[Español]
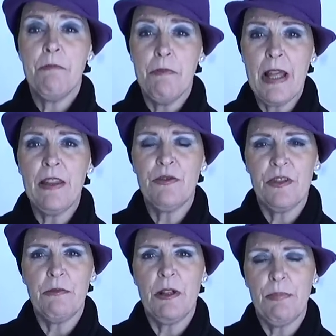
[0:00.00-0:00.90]
más de
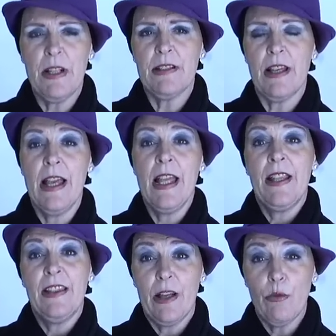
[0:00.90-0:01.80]
11.000 plazas
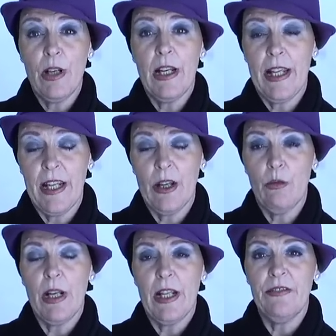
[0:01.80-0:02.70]
de escuelas, en
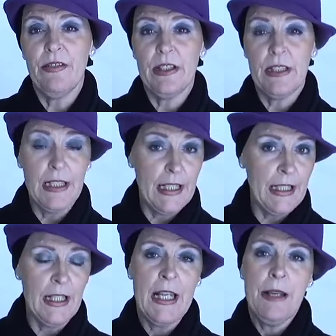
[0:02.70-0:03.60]
escuelas infantiles,